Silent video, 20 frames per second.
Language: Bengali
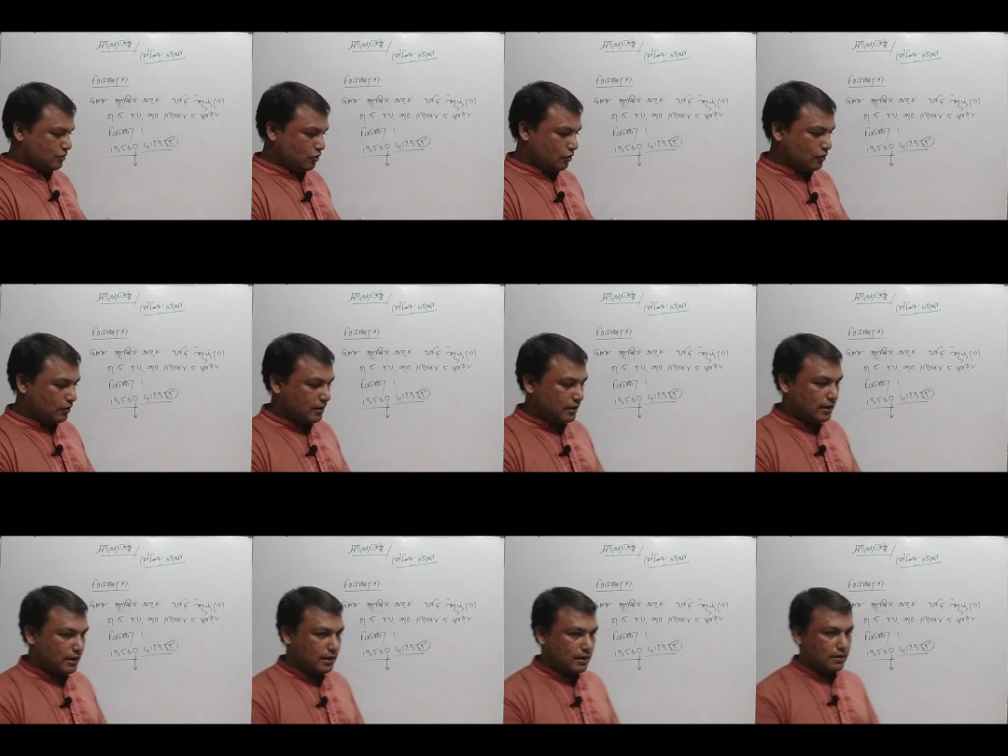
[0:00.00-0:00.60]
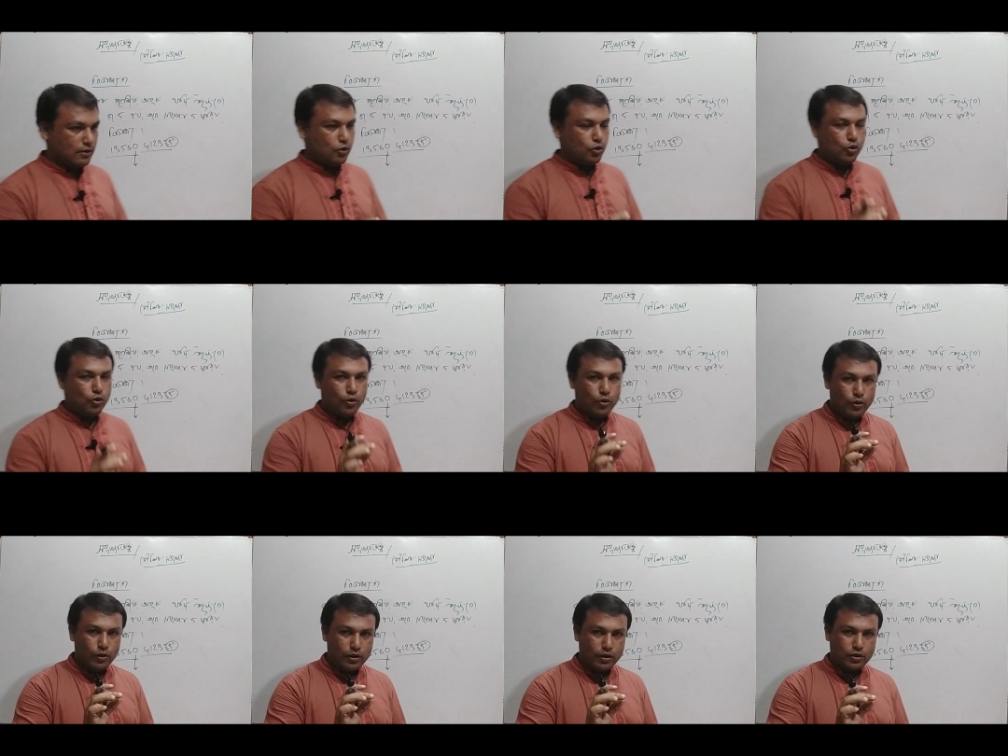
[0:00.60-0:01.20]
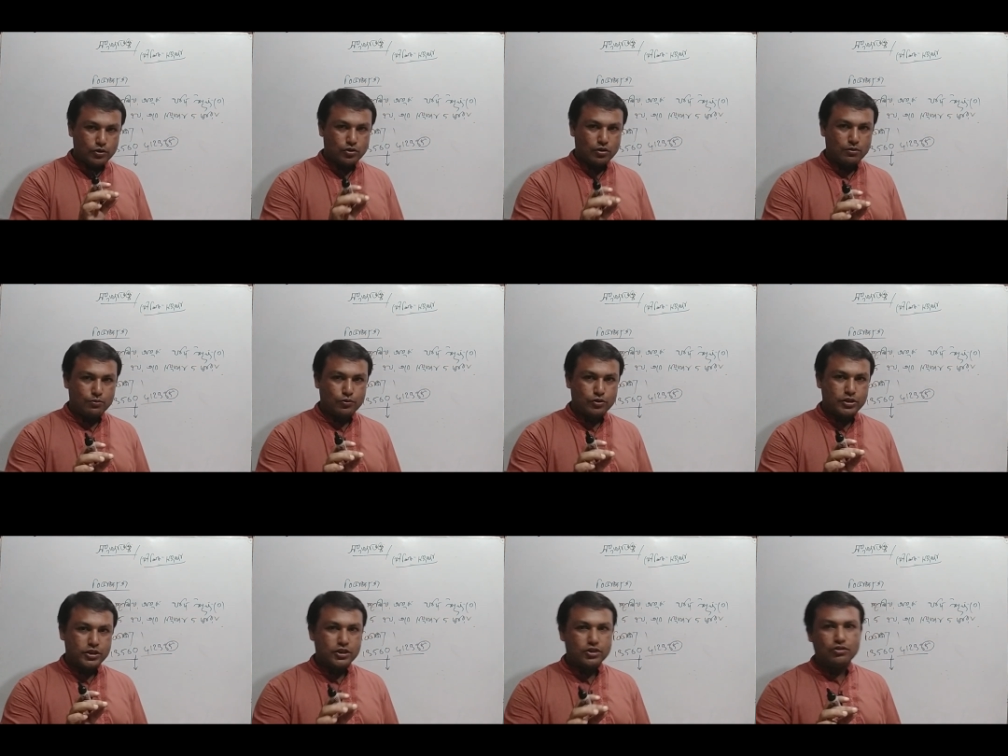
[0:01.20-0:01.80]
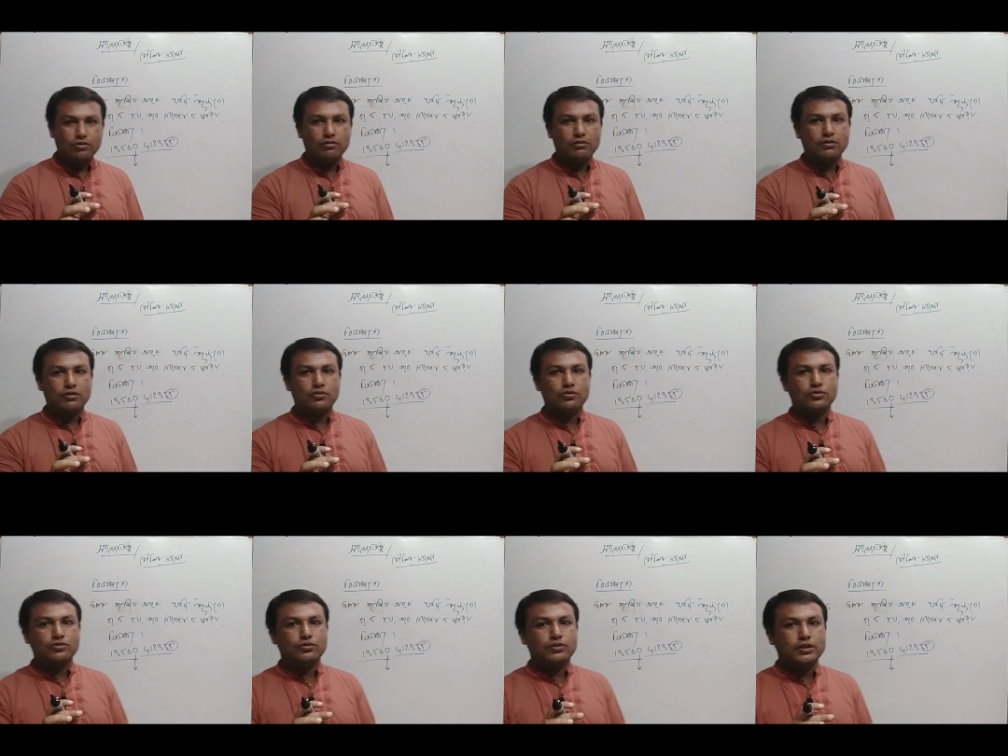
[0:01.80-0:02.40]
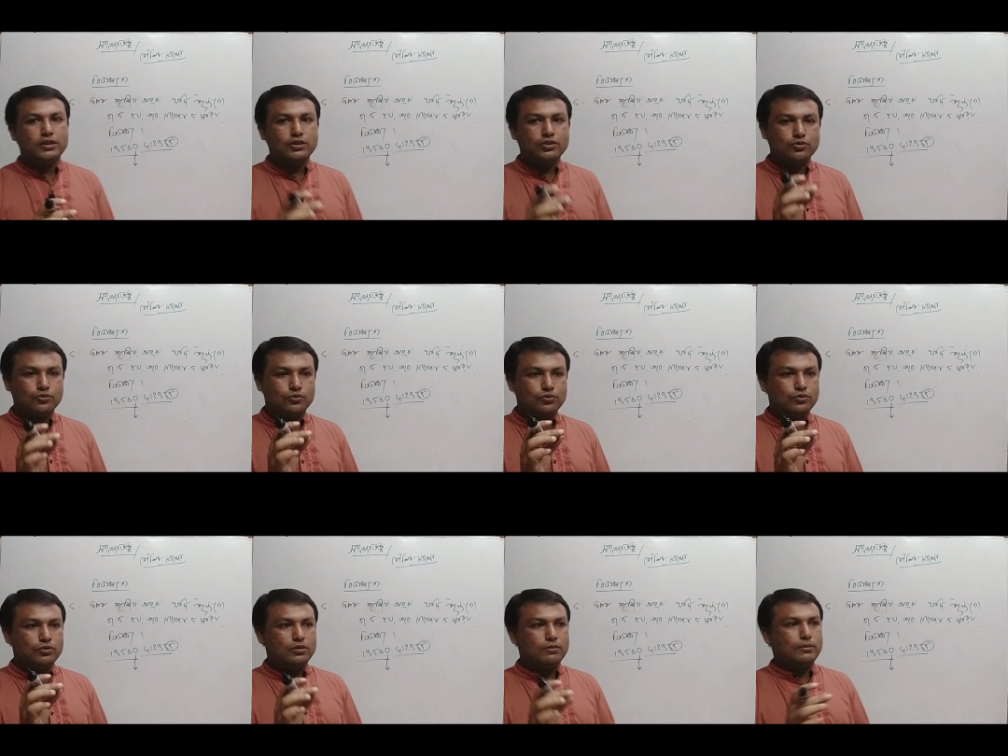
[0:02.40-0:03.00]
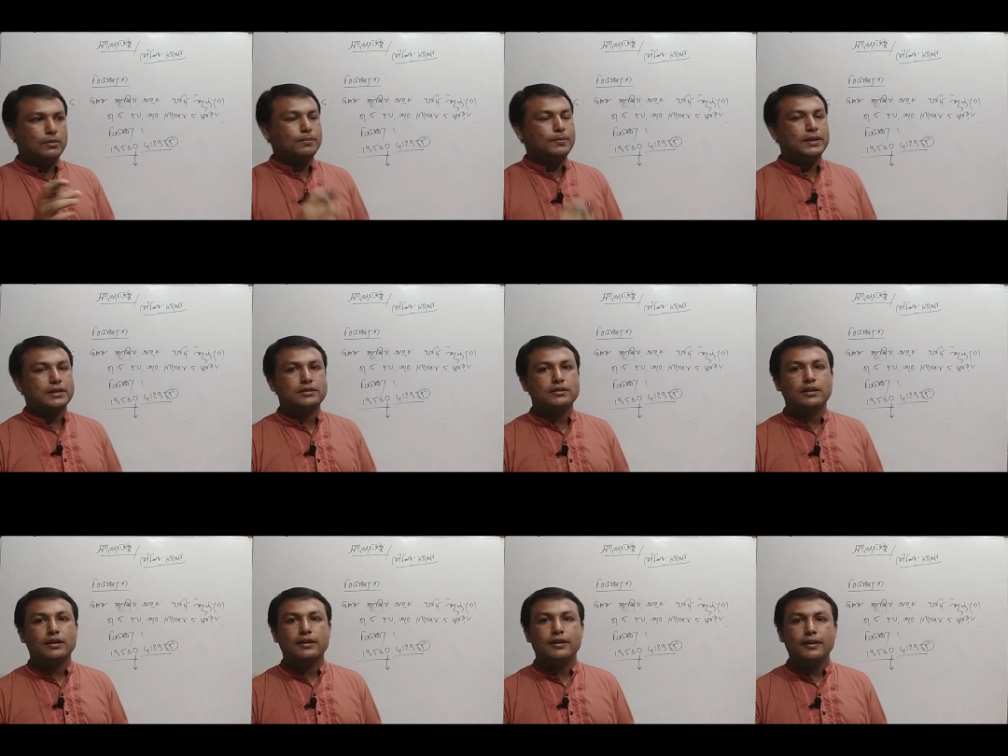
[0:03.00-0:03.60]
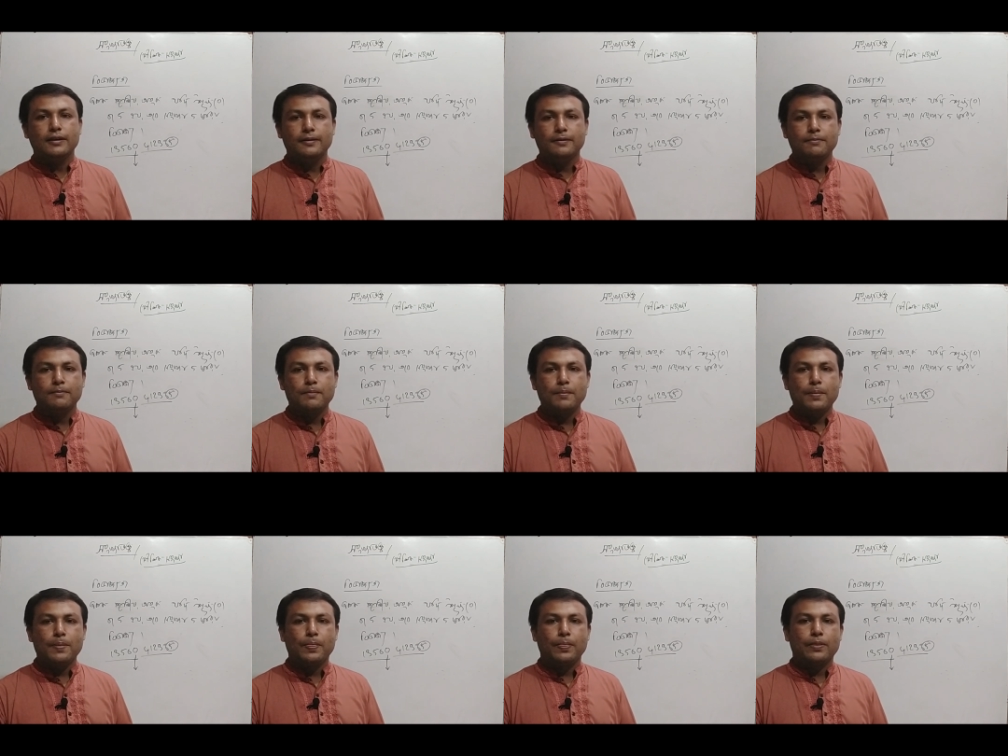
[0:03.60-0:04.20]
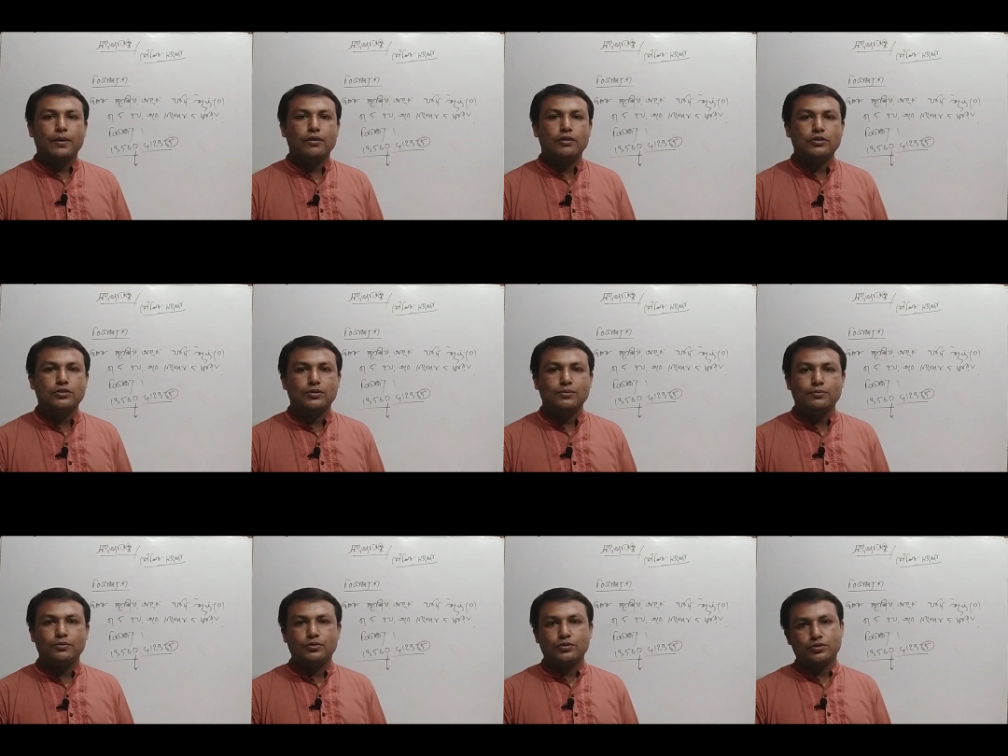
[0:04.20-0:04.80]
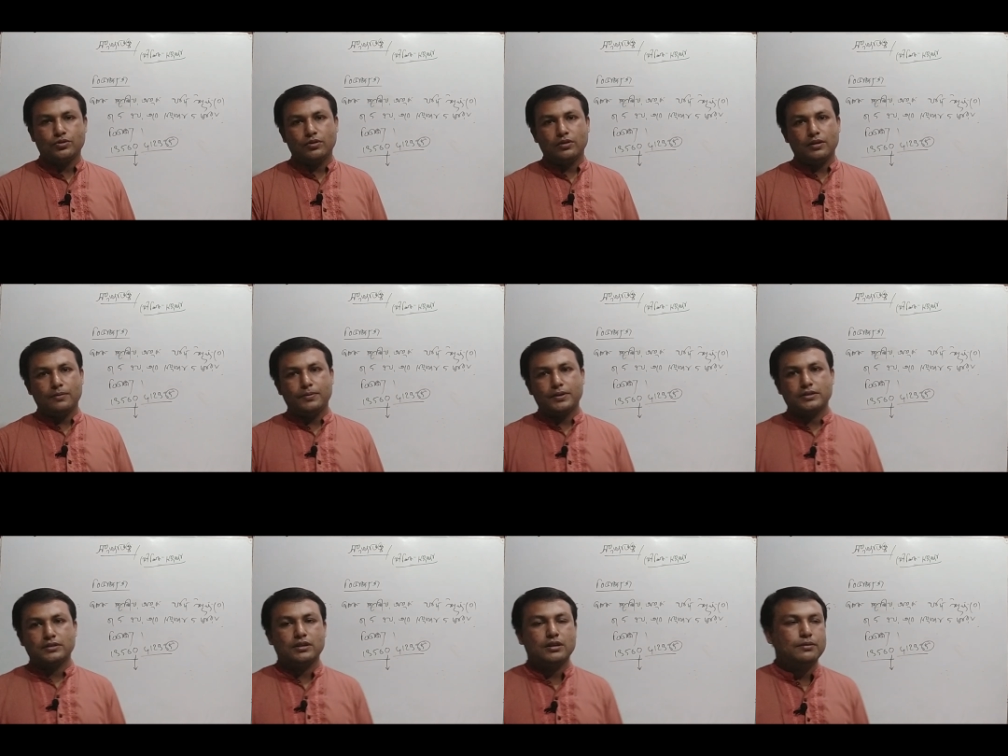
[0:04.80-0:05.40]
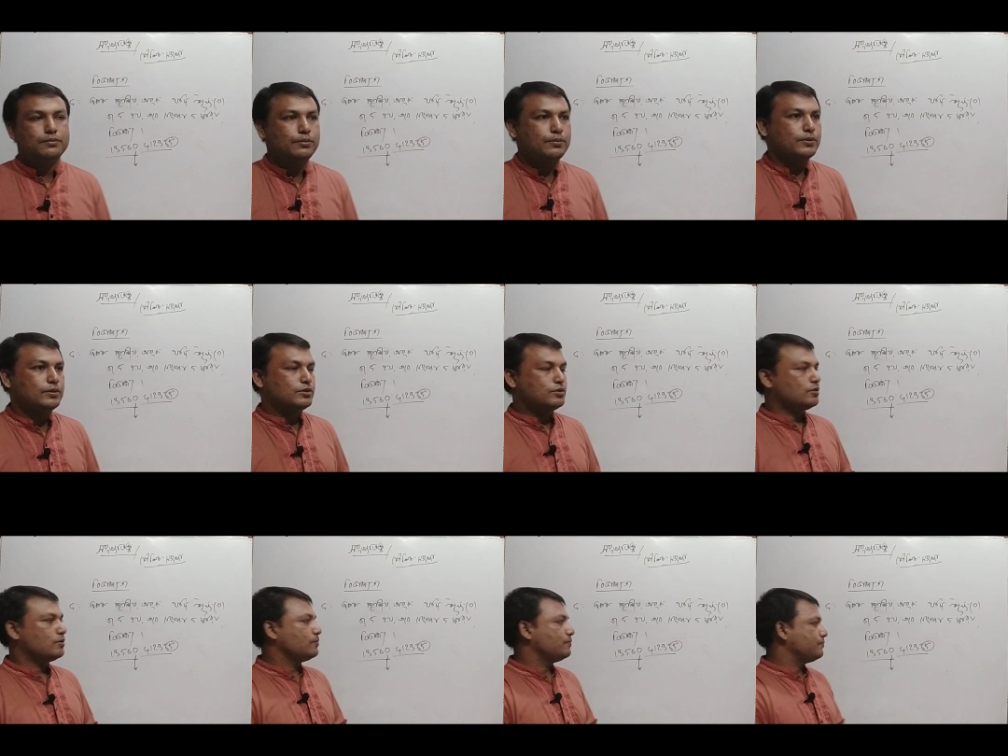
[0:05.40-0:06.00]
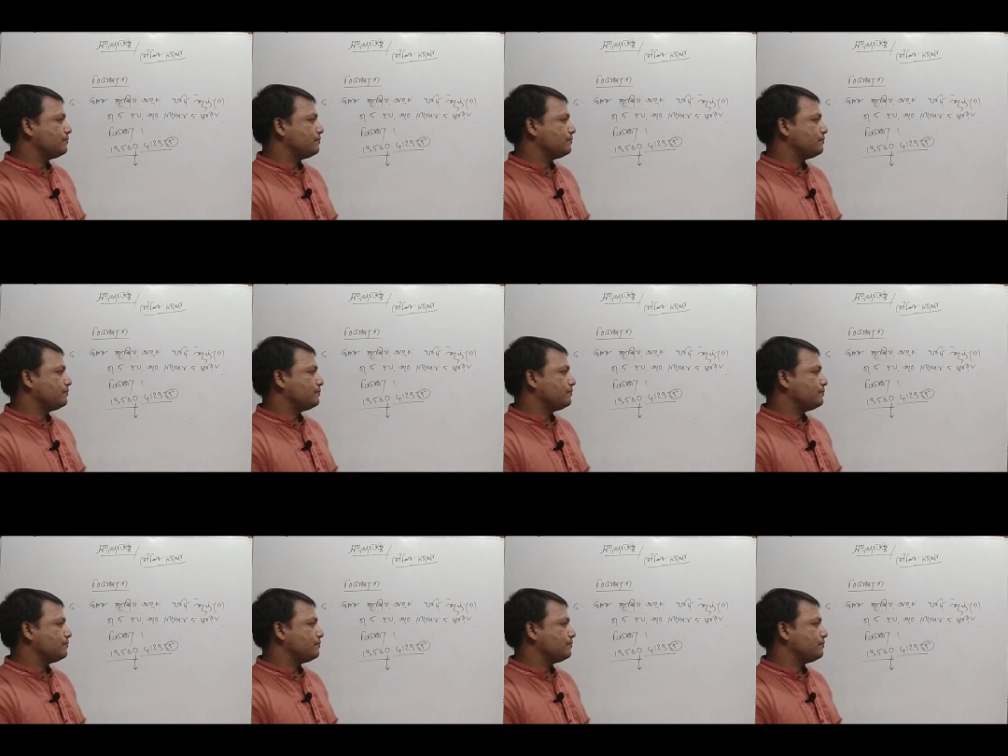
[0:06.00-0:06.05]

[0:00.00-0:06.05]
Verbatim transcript: সংখ্যার অঙ্ক সর্বশেষ অঙ্কটা যদি শূন্য বা পাঁচ থাকে তাহলে সম্পূর্ণ সংখ্যা পাঁচ দ্বারা বিভাজ্য